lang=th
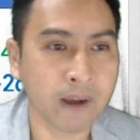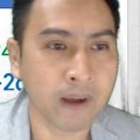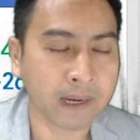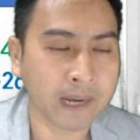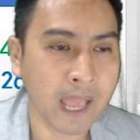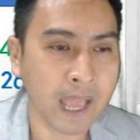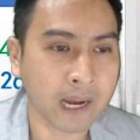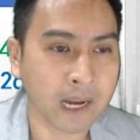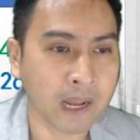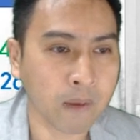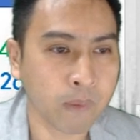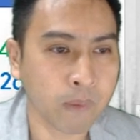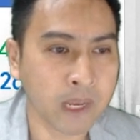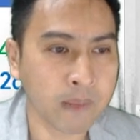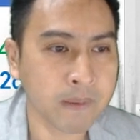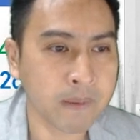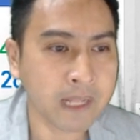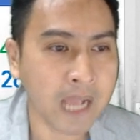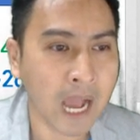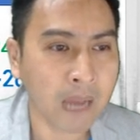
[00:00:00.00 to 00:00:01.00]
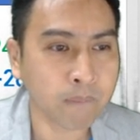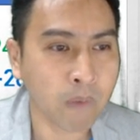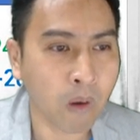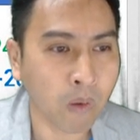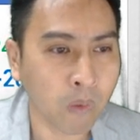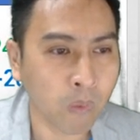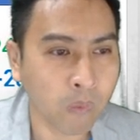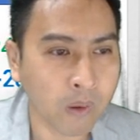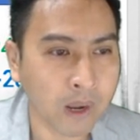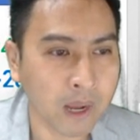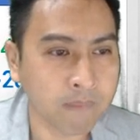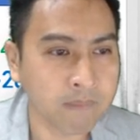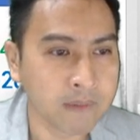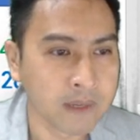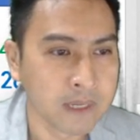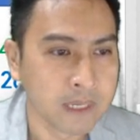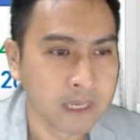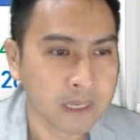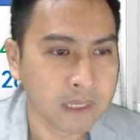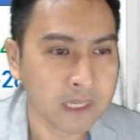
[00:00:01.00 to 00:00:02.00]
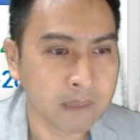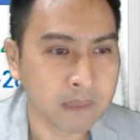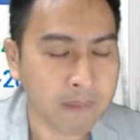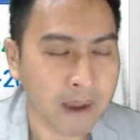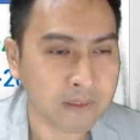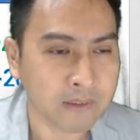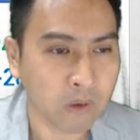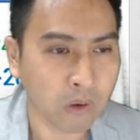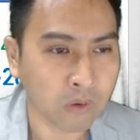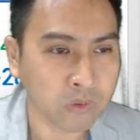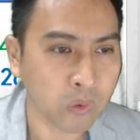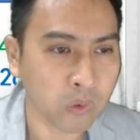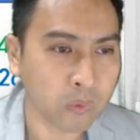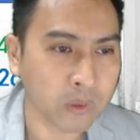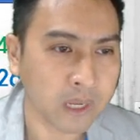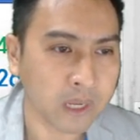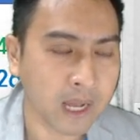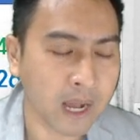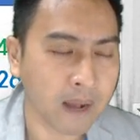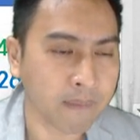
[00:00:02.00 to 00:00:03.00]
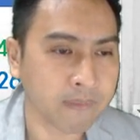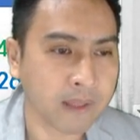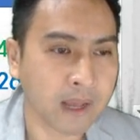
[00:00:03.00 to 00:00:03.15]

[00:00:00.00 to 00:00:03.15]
งแดงนะวันนี้เป็นการมองลงครับ1820นะครับ